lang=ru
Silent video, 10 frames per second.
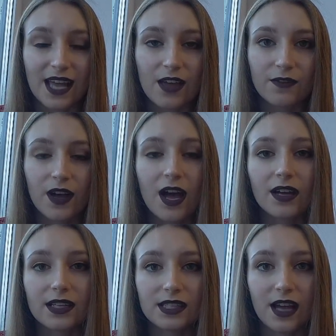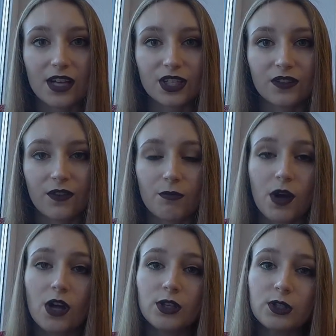Лайф расскажет вам,
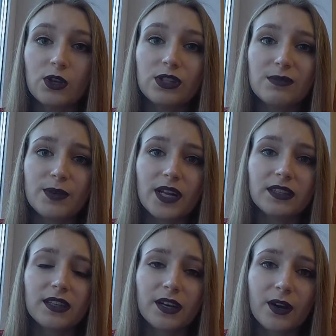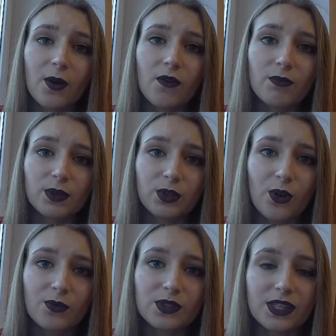стоит ли брать дорогого
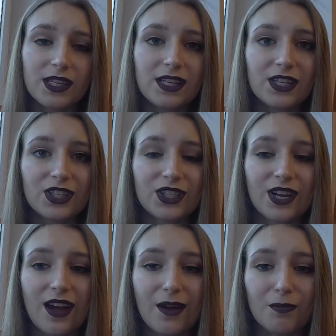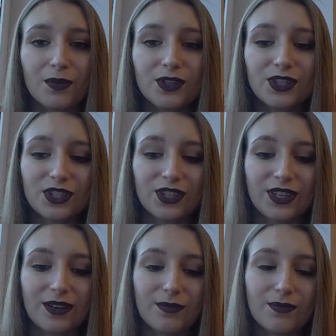питомца или же
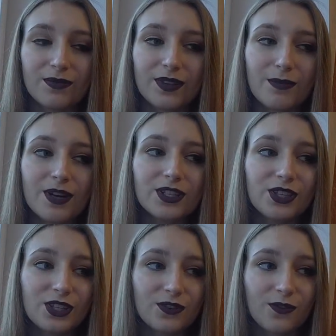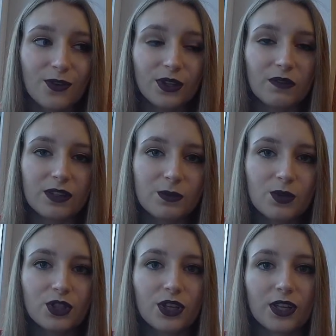обычное домашнее животное,
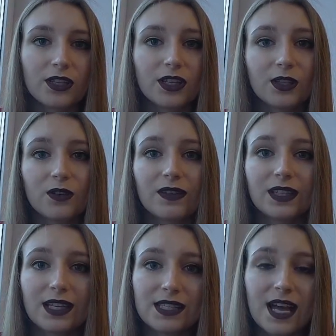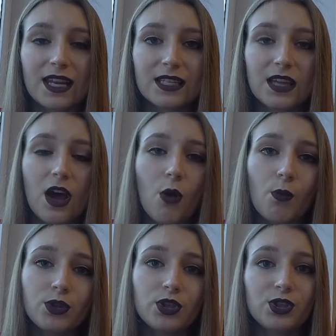возможно, от которого отказались,
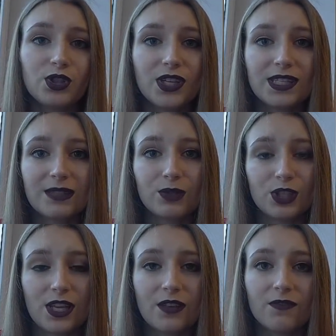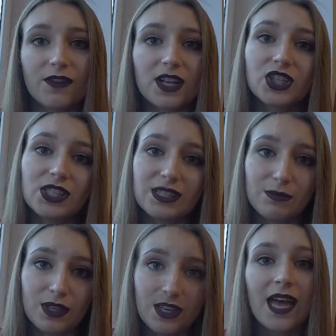будет чудесным членом вашей
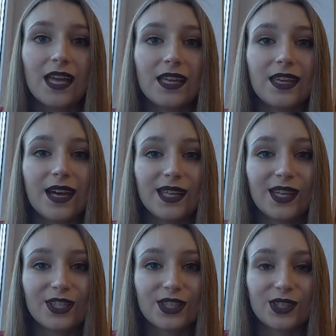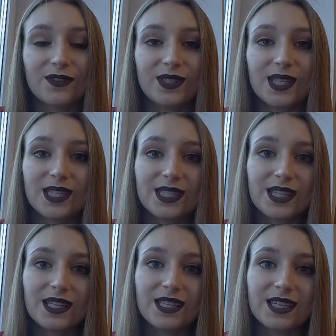семьи. И, конечно же, все
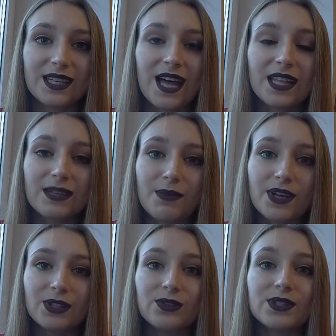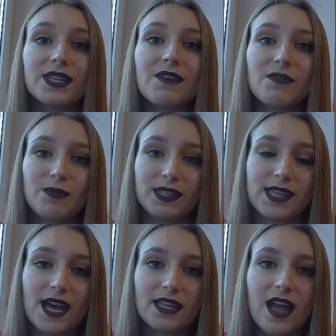ссылки на моих друзей в
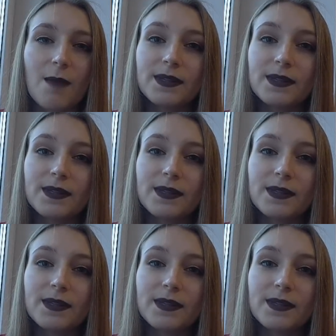описании.